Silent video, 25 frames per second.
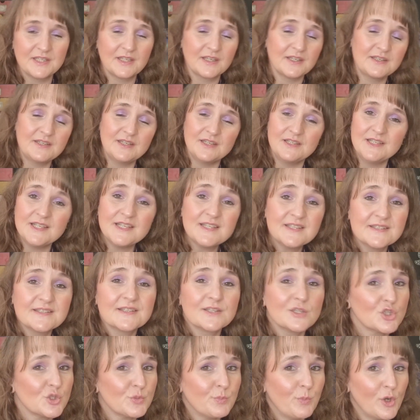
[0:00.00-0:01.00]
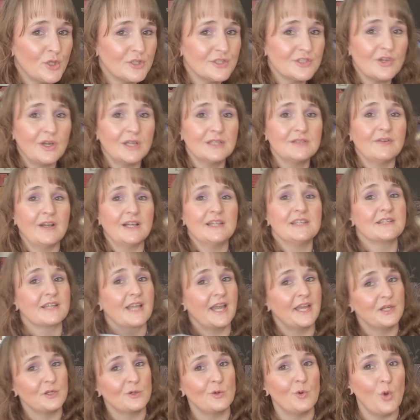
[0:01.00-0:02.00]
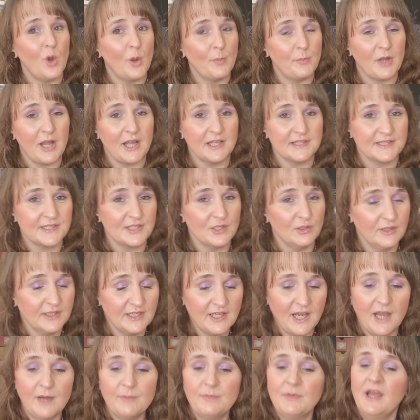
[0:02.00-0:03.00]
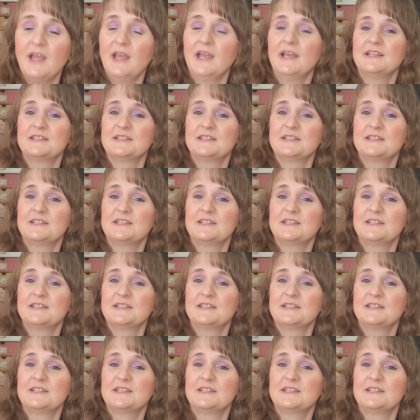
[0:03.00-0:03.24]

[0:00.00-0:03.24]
kriege hier nichts gesponsert, weil ich keine Kooperation habe.